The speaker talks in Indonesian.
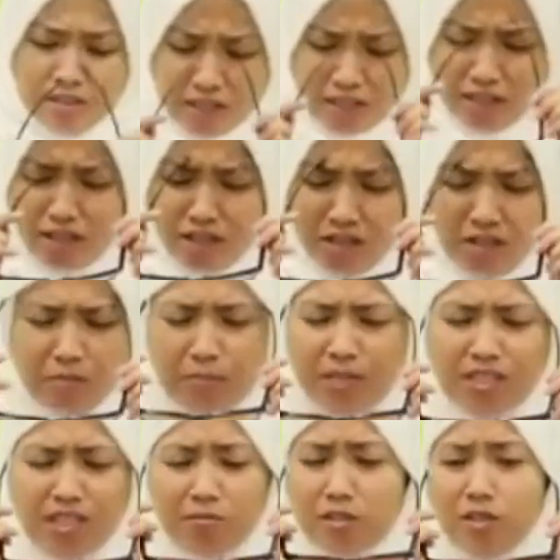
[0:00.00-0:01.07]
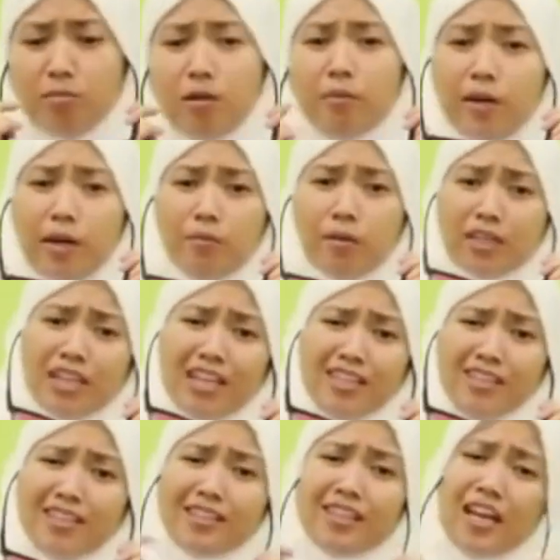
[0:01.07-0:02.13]
jadi bisa menyebabkan mata
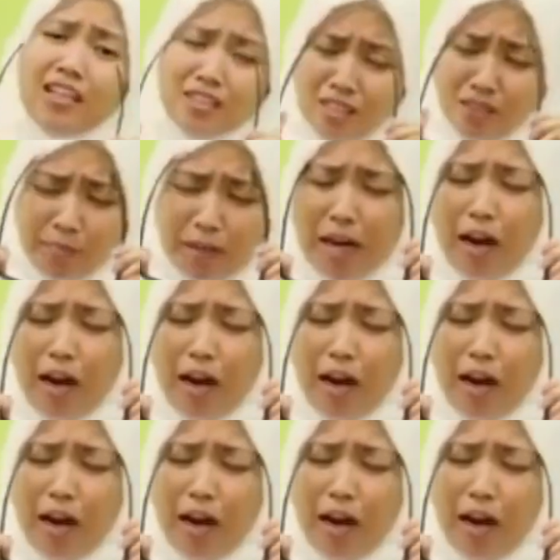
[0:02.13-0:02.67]
iritasi